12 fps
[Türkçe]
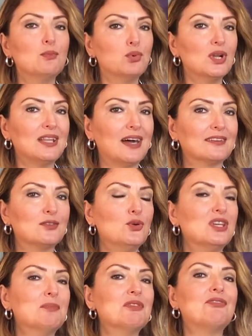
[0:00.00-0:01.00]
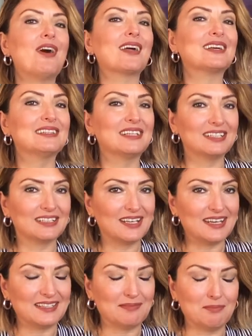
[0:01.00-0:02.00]
Buralarda önemli
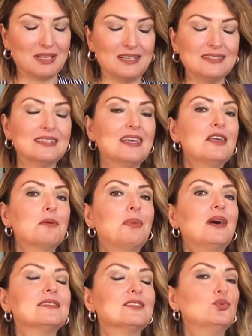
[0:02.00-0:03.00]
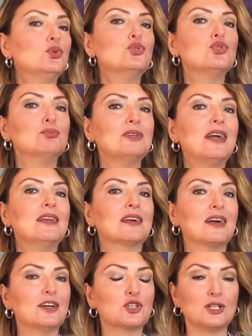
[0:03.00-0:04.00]
farkındalıklar edinmeniz, bazı dönüşümlerle
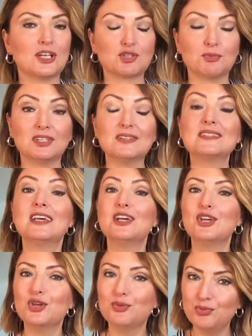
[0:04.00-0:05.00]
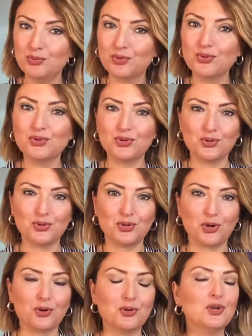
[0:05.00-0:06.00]
karşılaşmanız mümkün görünüyor.